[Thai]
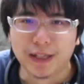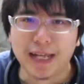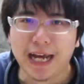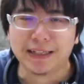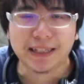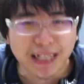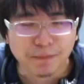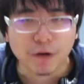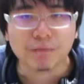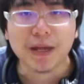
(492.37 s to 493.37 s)
ก็ได้นะครับ
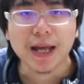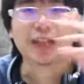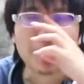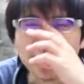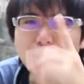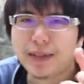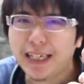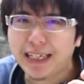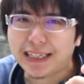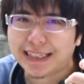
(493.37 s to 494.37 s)
ผม ชอบคลิป
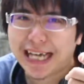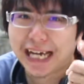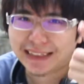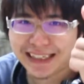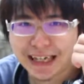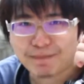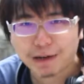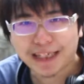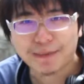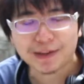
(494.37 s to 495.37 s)
นี้อยากแนะนำ
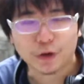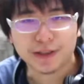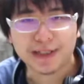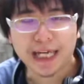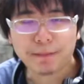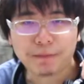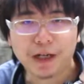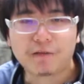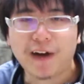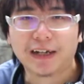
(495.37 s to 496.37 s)
เมาส์เกมมิ่งตัวนี้ให้
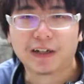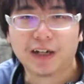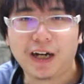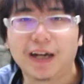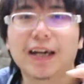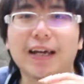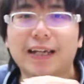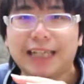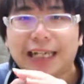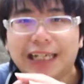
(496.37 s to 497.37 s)
เพื่อนๆฟังแล้วก็
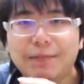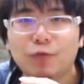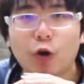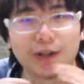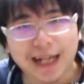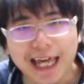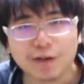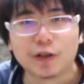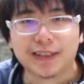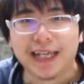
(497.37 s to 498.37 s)
อย่าลืมกดไล
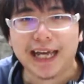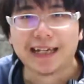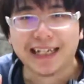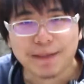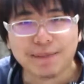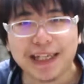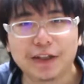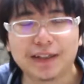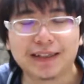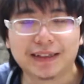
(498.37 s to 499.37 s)
ค์กดแชร์คลิปนี้
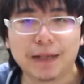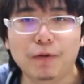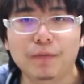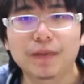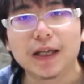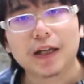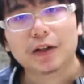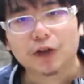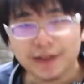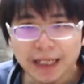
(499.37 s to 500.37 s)
ด้วยนะครับผม
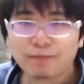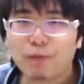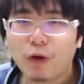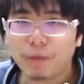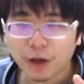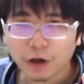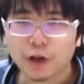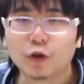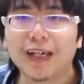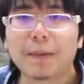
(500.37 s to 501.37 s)
ตอนนี้ผมก็ขอ
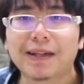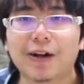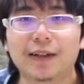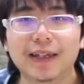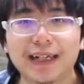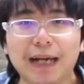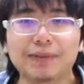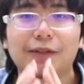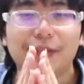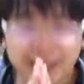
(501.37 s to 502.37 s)
ตัวลาไปก่อนนะครับ
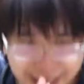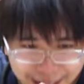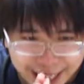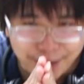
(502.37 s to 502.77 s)
สวัสดีครั